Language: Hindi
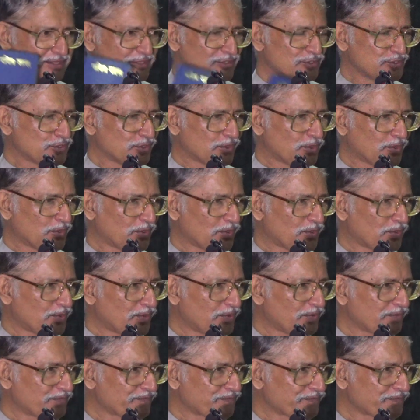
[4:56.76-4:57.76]
जो
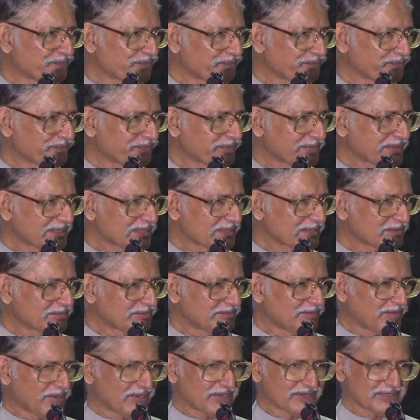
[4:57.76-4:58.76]

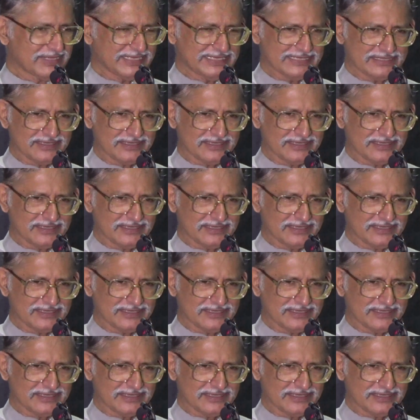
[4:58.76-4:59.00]
बहुत ही